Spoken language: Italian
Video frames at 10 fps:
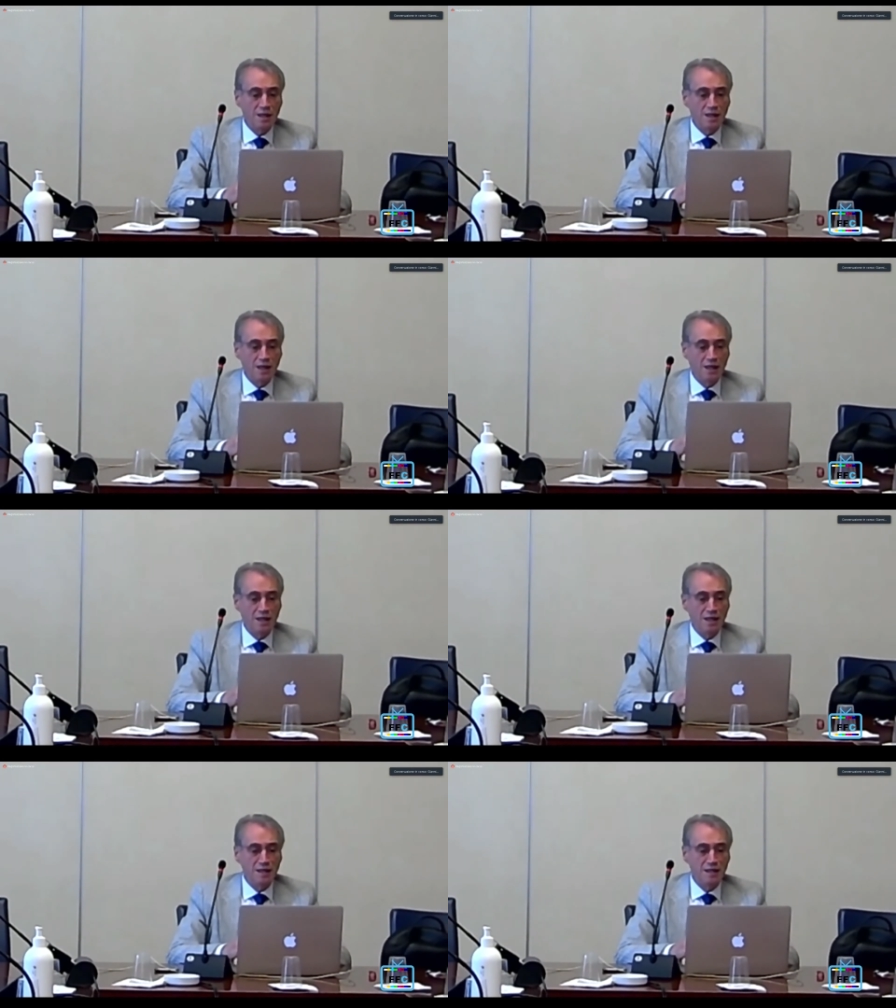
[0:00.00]

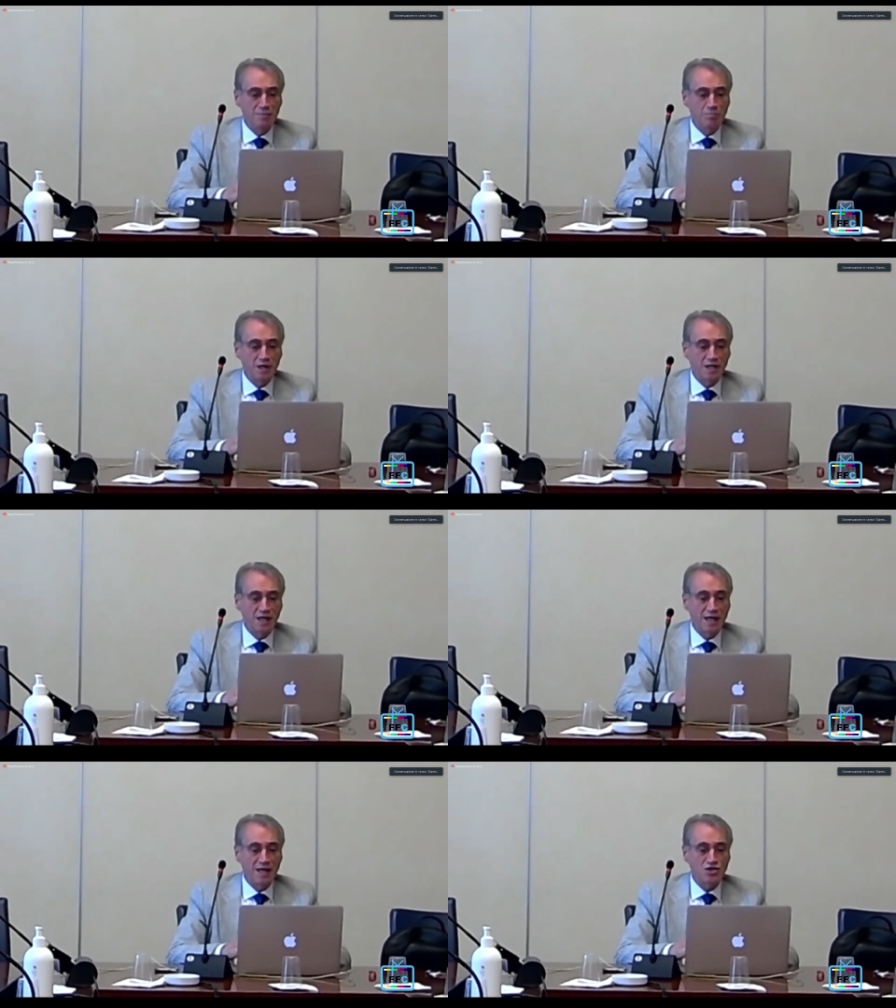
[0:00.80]
ehm,
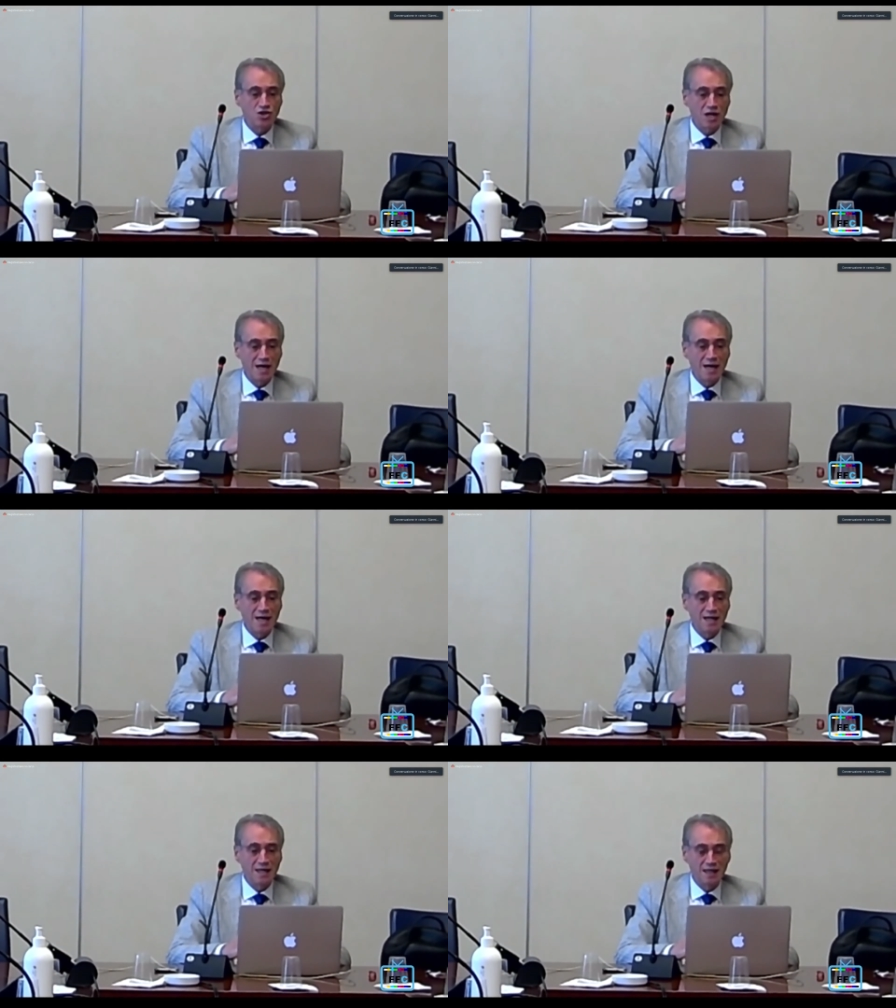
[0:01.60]
perché ci
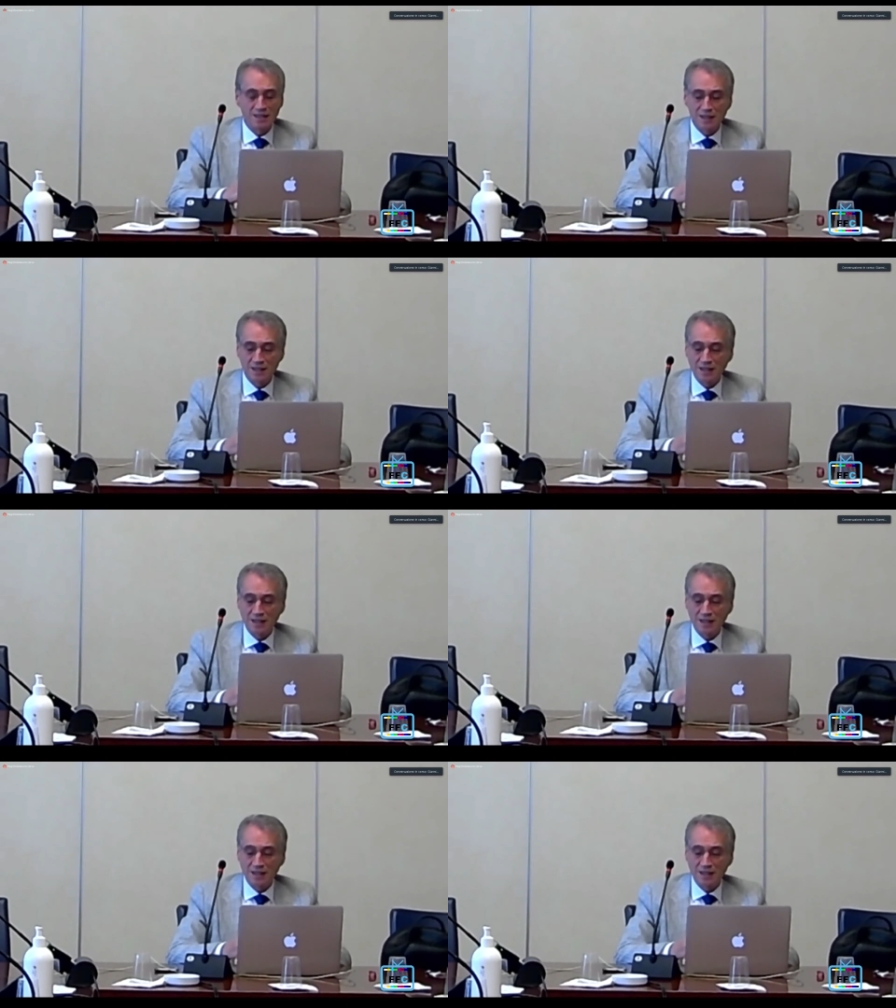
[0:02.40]
ha eh,